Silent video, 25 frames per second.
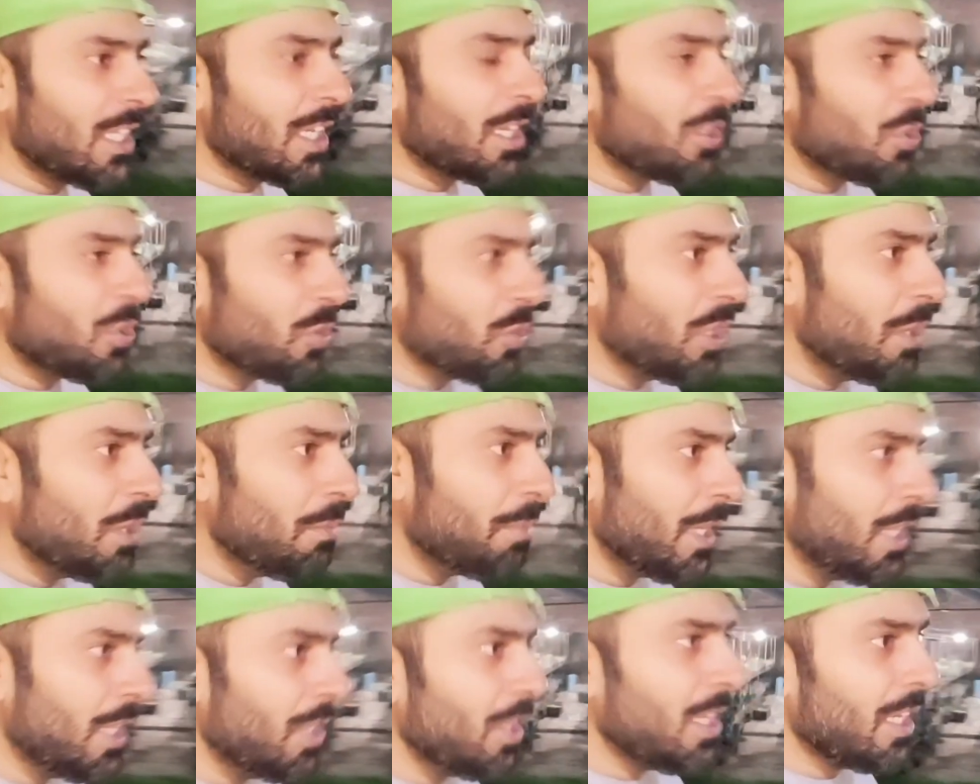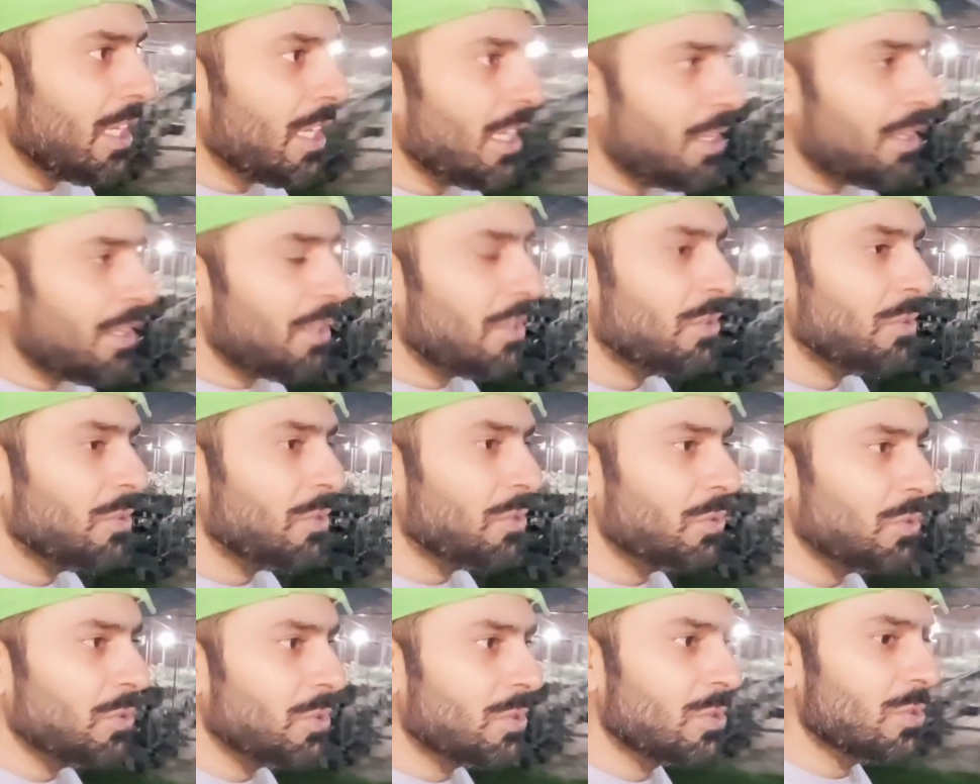अंदर कटोरी पड़ी है ना
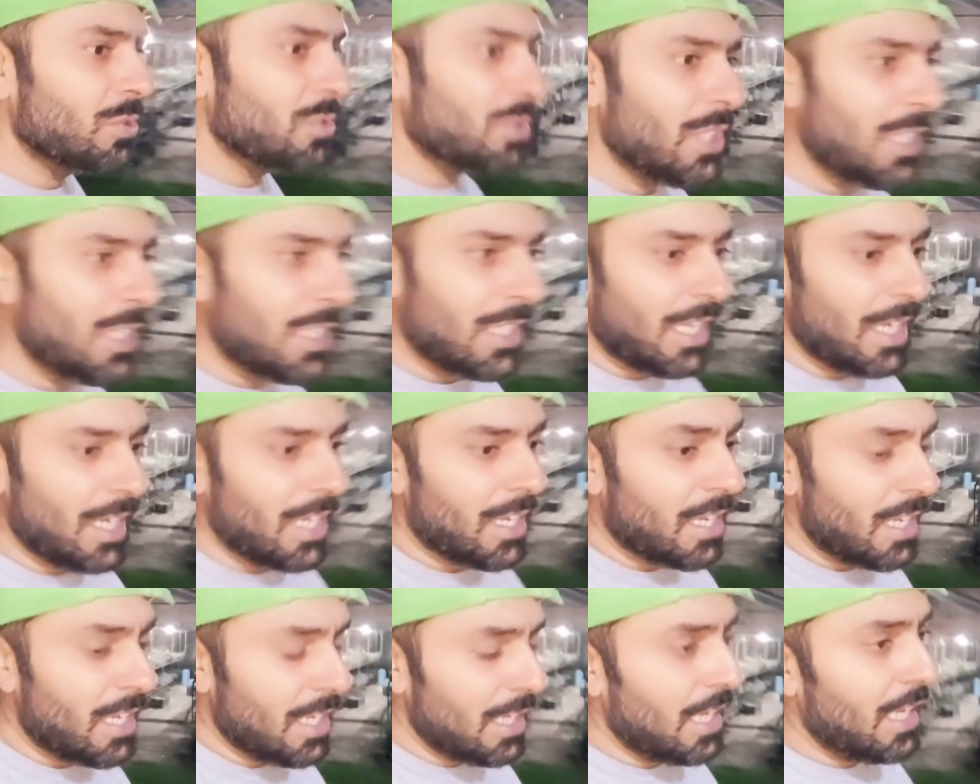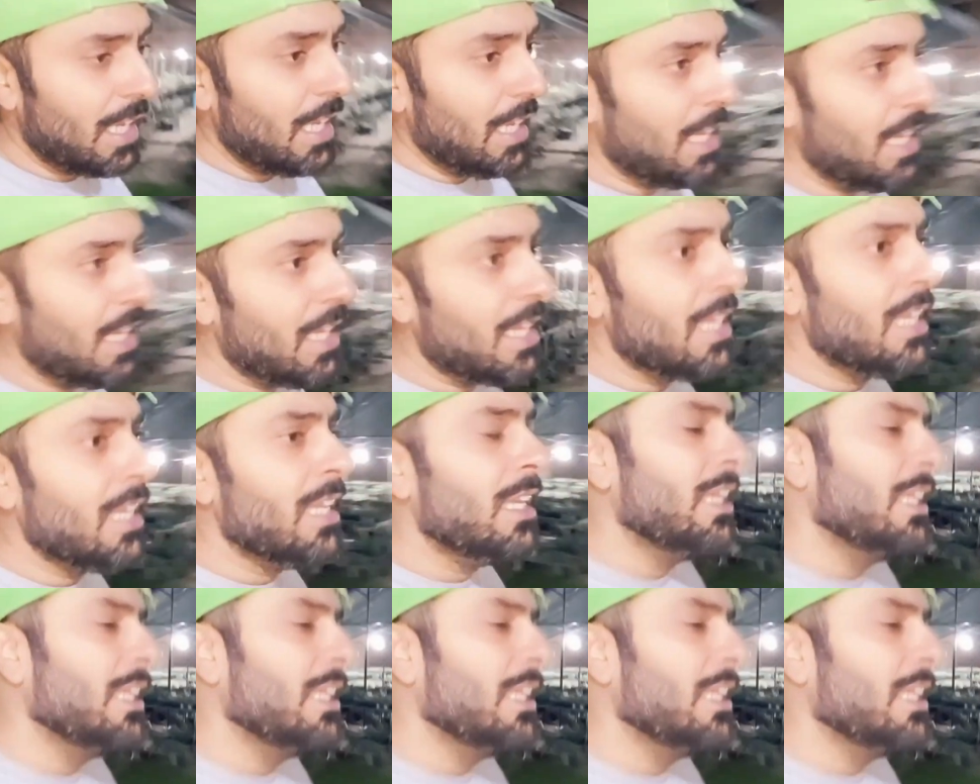उन उधर दाना खाने आई है